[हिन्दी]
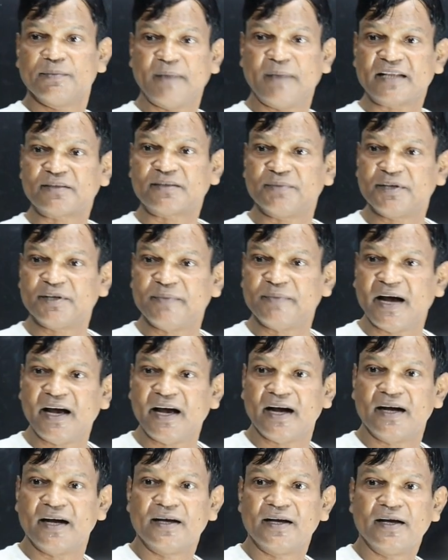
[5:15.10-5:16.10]
बात समझ में
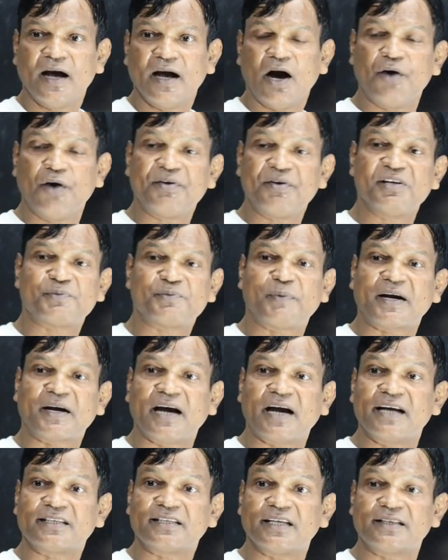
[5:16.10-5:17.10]
आया और इस
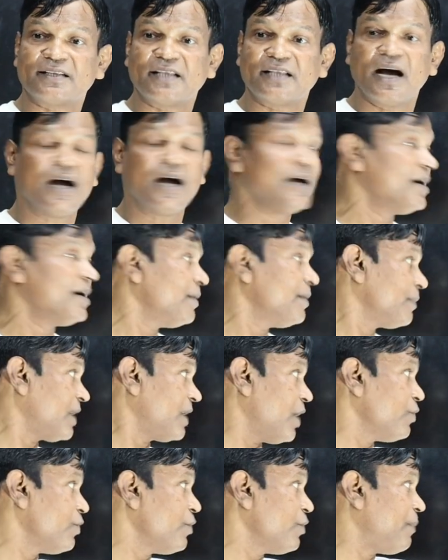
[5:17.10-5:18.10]
प्रकार सत्ता
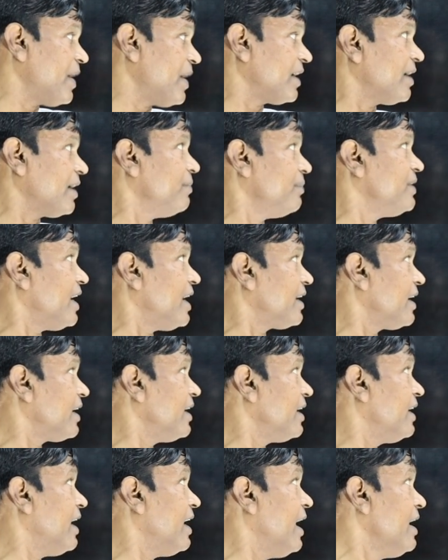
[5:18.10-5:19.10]
के ऊपर कब्जा
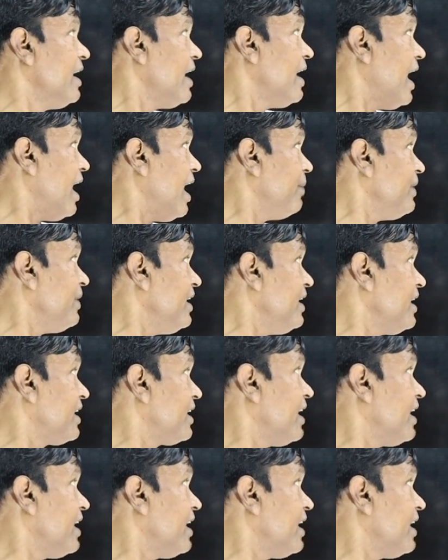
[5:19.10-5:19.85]
कर लिया अब ये